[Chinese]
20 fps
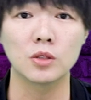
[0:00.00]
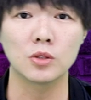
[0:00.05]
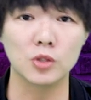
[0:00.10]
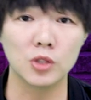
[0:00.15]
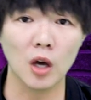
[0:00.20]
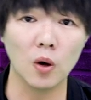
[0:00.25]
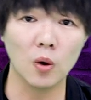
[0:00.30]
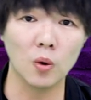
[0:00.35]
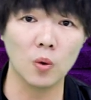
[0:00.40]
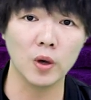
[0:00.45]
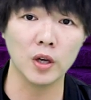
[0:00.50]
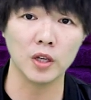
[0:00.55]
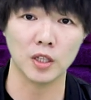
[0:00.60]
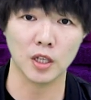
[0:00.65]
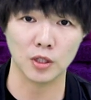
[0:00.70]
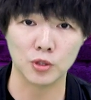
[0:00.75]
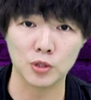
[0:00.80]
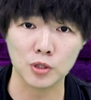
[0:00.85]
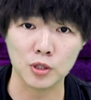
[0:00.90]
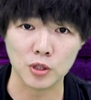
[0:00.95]
教会
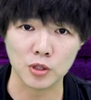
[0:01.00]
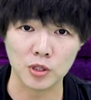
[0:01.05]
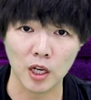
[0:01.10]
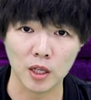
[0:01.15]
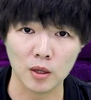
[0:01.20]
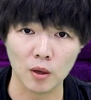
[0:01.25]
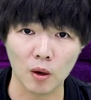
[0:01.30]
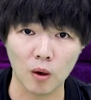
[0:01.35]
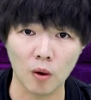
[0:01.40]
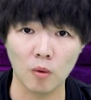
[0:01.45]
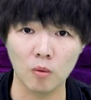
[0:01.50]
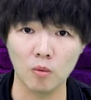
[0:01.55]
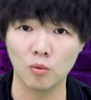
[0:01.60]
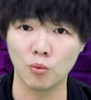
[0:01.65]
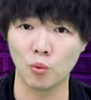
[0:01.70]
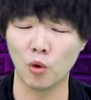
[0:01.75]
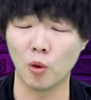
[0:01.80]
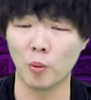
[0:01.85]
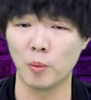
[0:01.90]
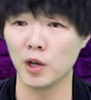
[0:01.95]
也是个山头，
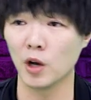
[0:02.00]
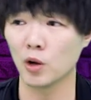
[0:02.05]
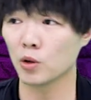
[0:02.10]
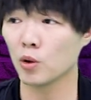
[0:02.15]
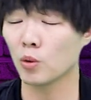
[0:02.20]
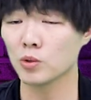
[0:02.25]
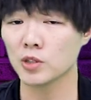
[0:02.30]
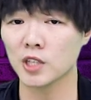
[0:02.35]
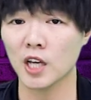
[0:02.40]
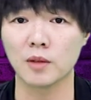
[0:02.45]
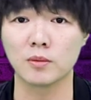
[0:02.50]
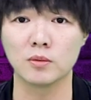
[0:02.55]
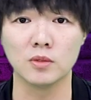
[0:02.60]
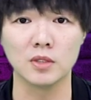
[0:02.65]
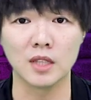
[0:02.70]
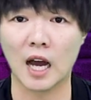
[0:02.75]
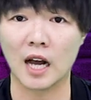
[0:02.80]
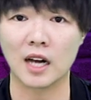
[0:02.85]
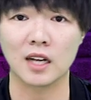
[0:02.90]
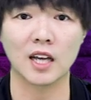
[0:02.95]
我们要攻下
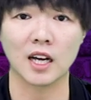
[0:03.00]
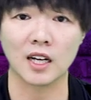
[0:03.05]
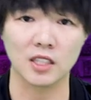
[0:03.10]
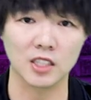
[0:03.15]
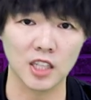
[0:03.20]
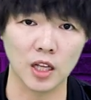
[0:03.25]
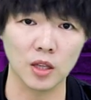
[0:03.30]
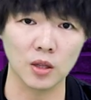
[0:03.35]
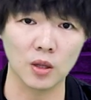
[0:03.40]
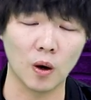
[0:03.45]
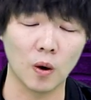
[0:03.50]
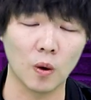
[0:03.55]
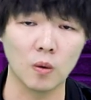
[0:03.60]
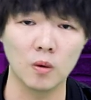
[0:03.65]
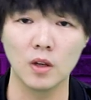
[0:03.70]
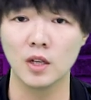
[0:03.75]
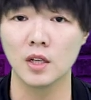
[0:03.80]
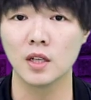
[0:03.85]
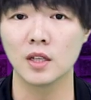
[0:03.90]
哪个哪个山头，